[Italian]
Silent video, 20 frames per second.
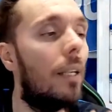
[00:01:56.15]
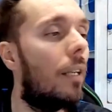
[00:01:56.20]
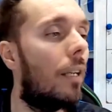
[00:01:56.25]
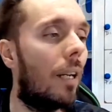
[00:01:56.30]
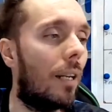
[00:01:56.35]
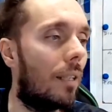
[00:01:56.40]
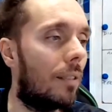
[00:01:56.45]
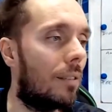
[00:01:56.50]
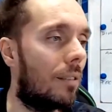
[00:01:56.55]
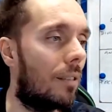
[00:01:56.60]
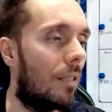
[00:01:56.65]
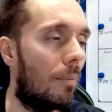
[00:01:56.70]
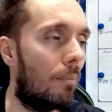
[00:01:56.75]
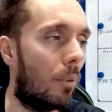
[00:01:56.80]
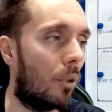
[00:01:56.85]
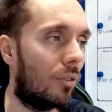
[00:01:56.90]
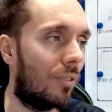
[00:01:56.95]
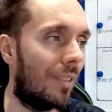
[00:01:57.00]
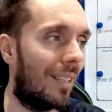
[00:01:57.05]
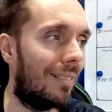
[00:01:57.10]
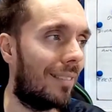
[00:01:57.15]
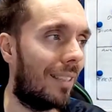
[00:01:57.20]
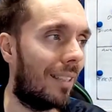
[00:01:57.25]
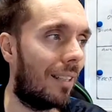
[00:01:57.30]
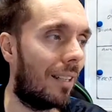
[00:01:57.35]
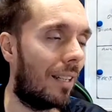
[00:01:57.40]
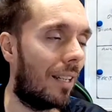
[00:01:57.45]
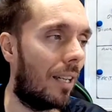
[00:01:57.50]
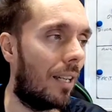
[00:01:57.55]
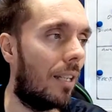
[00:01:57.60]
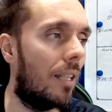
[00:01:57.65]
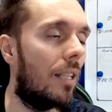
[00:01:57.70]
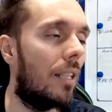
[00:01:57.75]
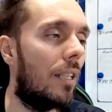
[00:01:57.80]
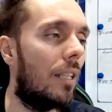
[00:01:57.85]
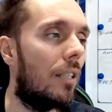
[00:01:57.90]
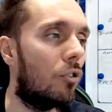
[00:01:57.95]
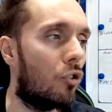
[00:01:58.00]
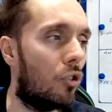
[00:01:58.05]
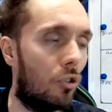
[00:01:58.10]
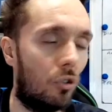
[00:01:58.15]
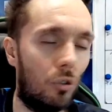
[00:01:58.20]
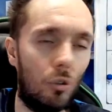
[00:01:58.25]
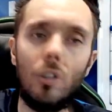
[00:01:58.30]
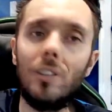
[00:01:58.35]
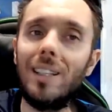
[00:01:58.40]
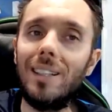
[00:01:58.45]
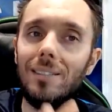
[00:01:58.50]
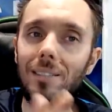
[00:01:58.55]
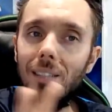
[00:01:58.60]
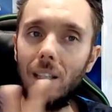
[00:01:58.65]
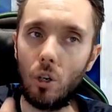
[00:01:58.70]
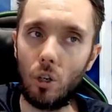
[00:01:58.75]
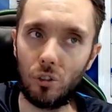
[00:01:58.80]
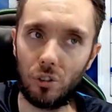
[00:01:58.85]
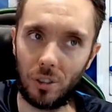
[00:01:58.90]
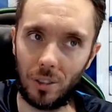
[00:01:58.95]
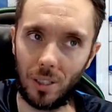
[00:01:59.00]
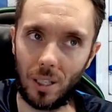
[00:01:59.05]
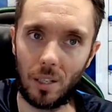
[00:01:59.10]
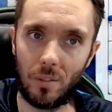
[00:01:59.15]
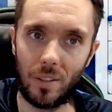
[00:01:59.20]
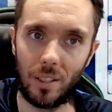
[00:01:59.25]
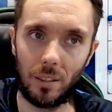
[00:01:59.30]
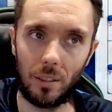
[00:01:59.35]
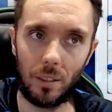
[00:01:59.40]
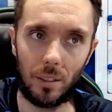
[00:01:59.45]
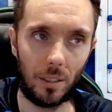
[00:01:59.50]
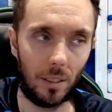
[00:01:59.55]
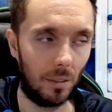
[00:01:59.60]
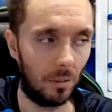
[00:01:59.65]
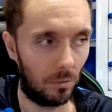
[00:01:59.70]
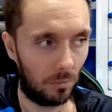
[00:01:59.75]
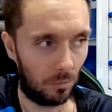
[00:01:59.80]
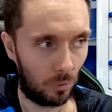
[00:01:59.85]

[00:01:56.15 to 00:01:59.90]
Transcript: Ragazzi, l'importante è che ci sono tante cose da rivedere,